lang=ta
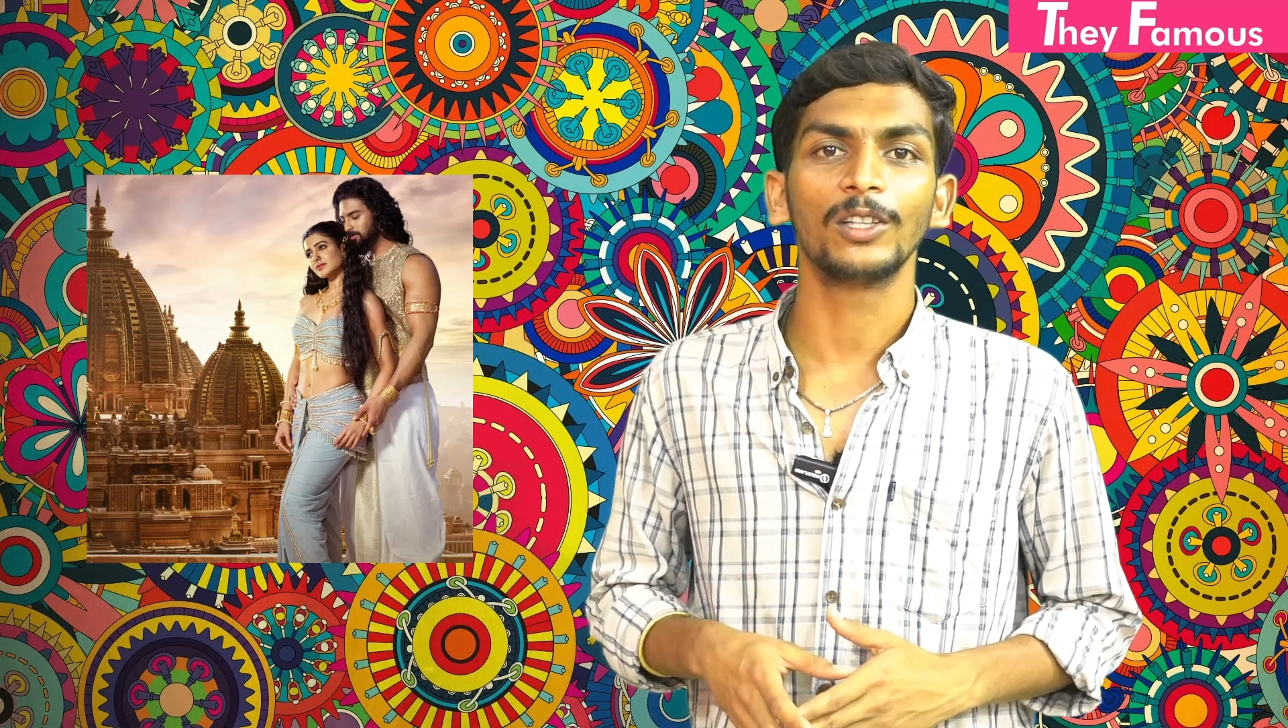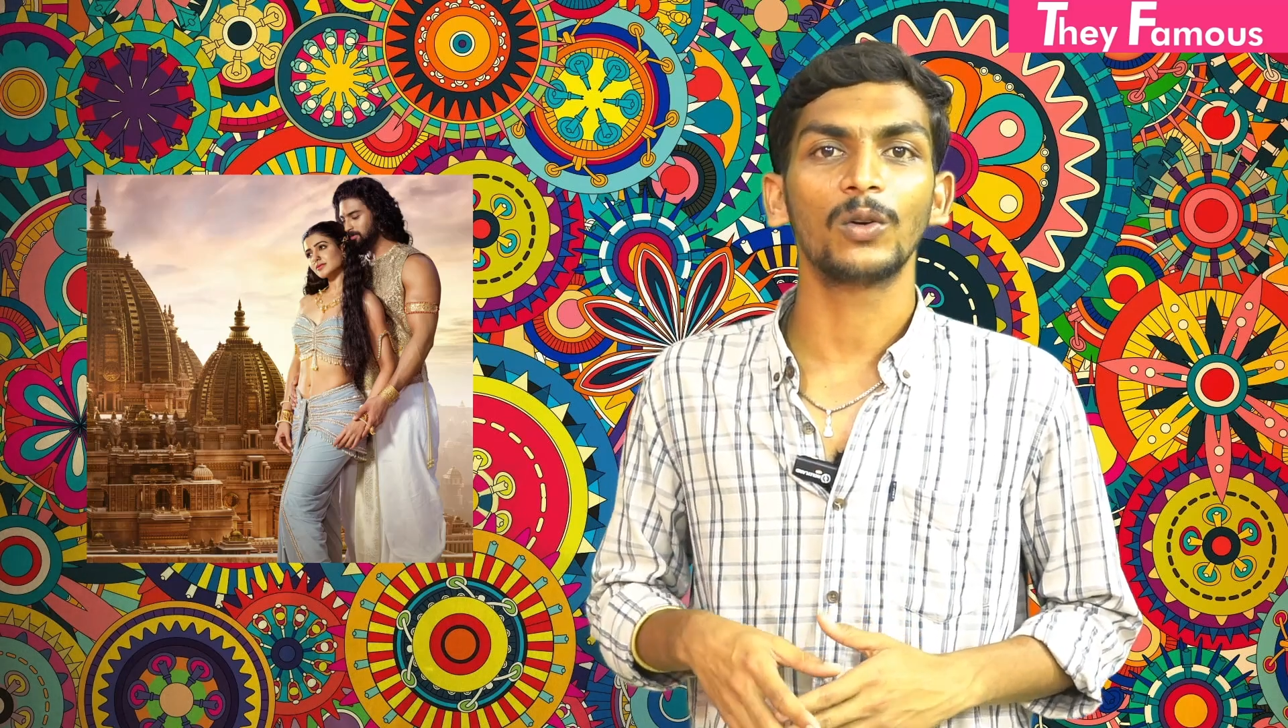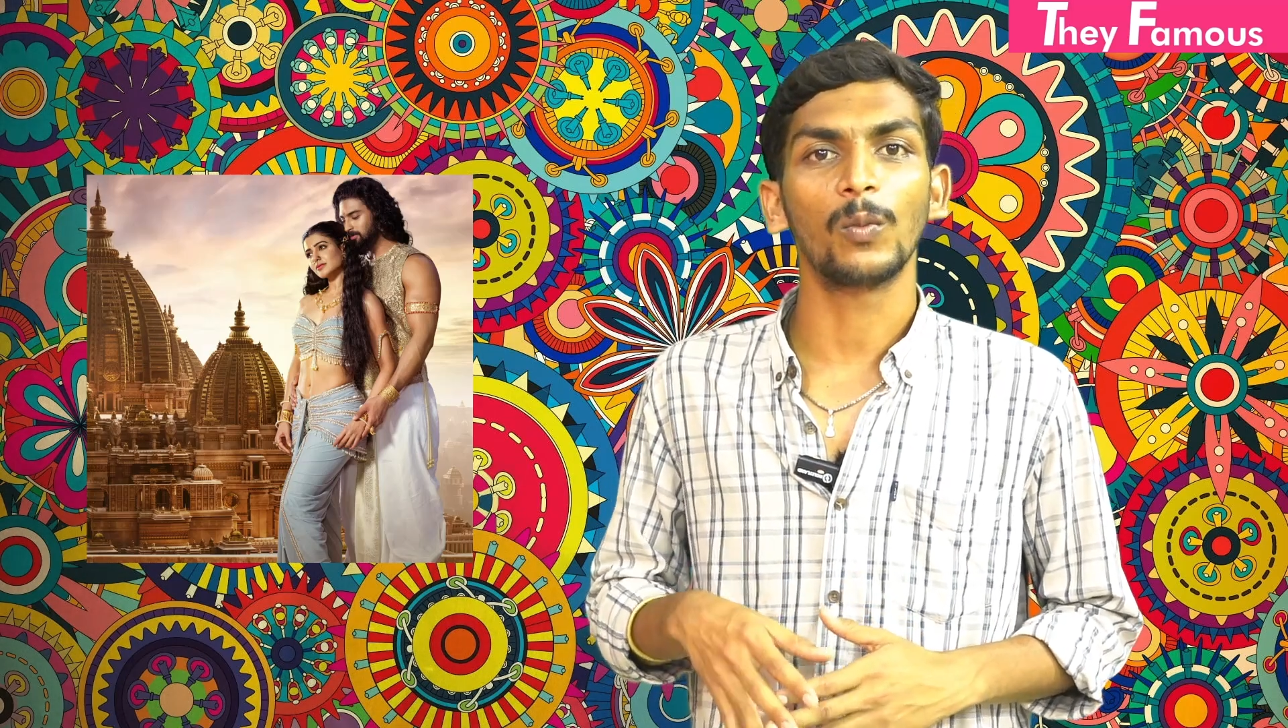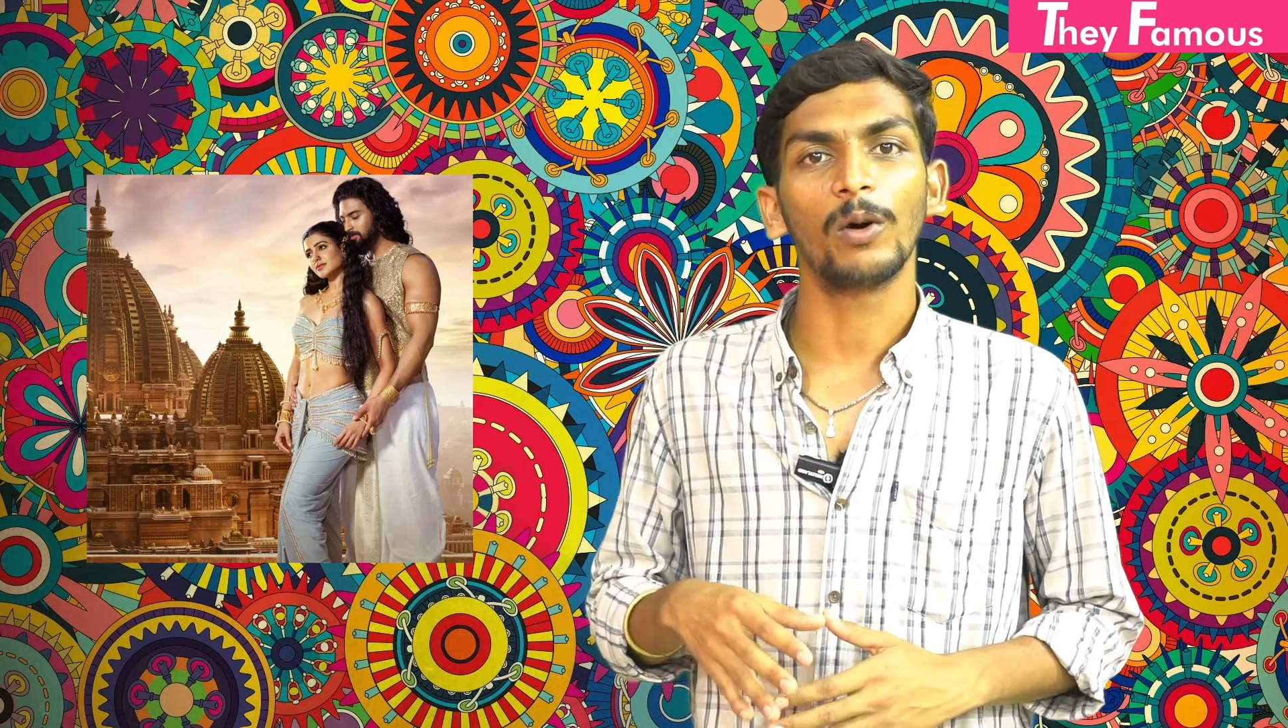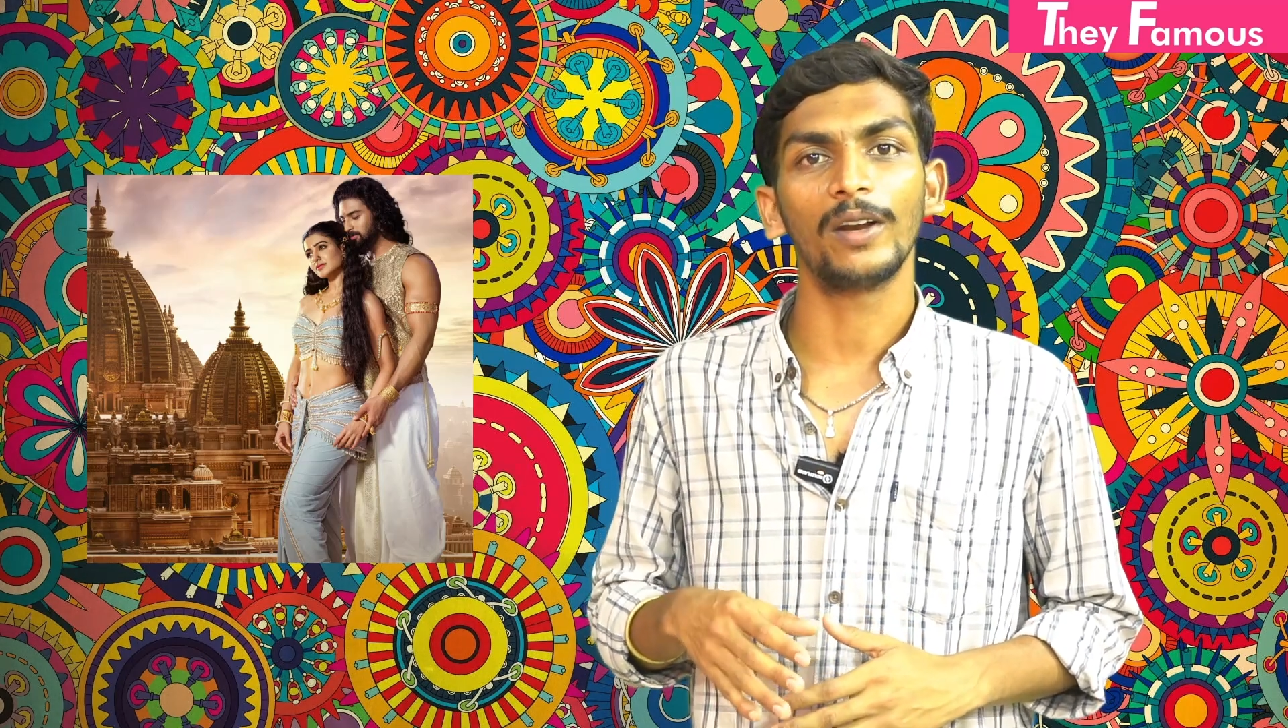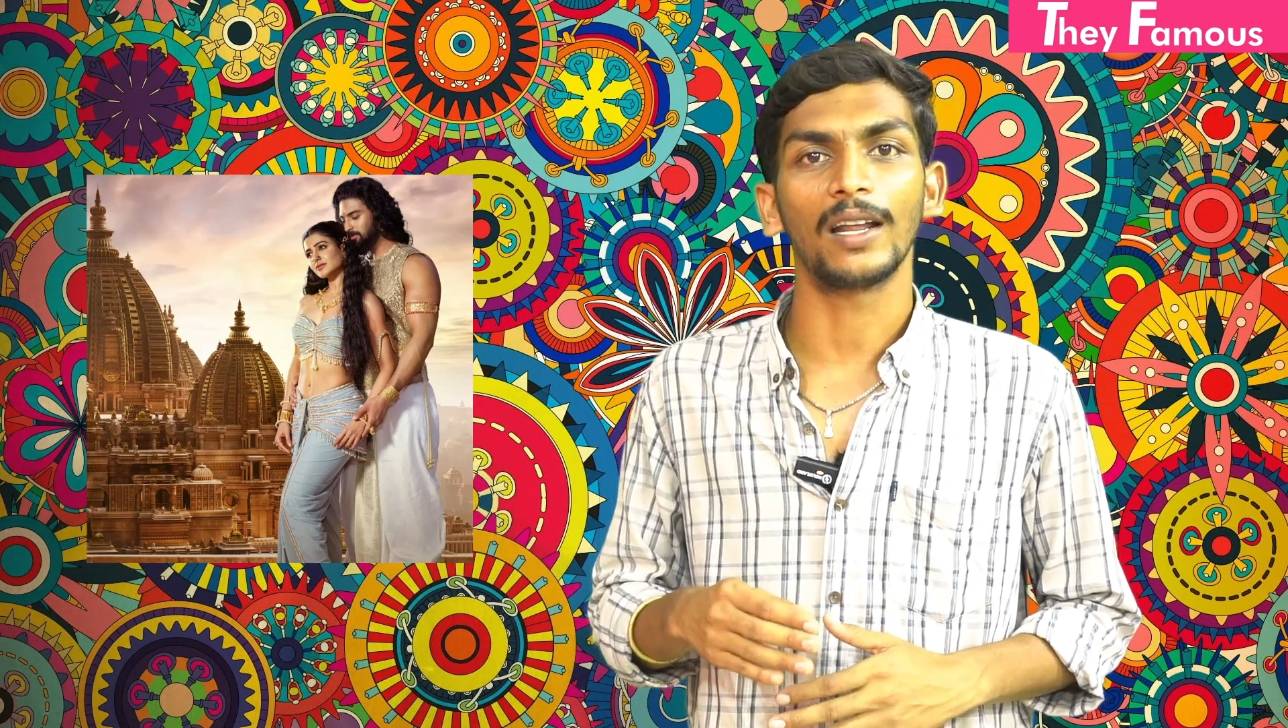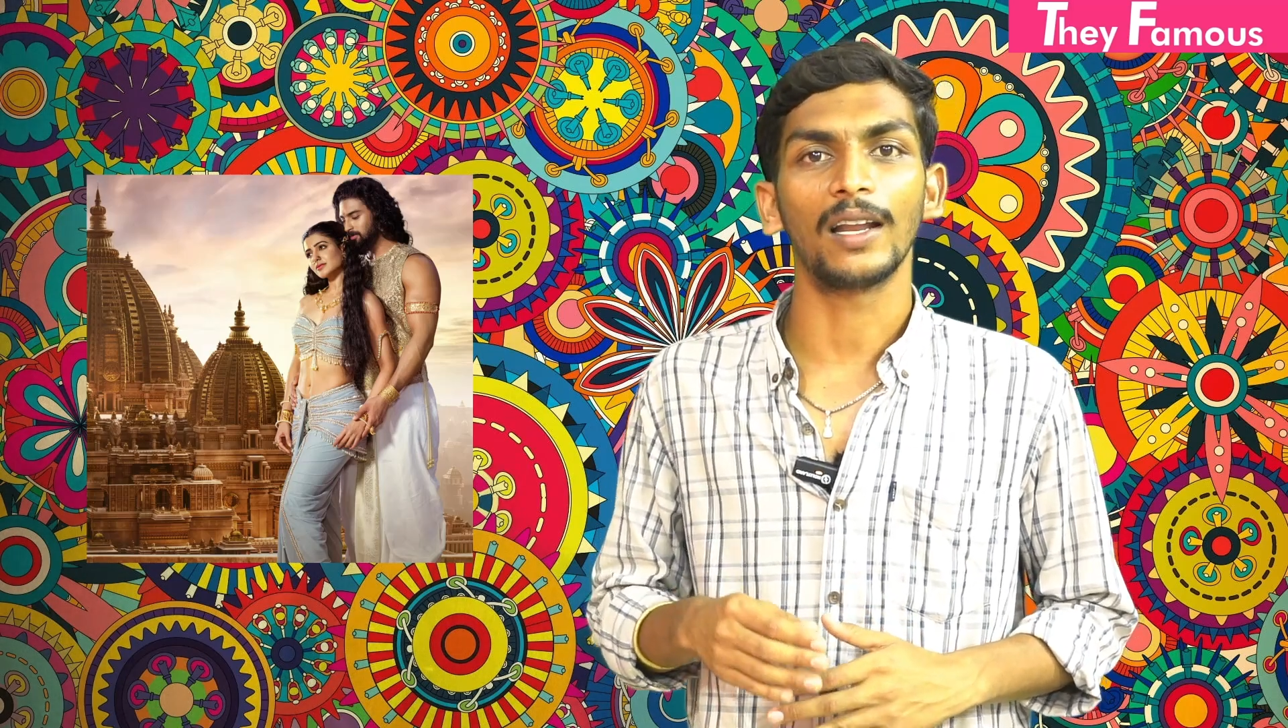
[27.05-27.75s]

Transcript: வந்து ரொம்பவே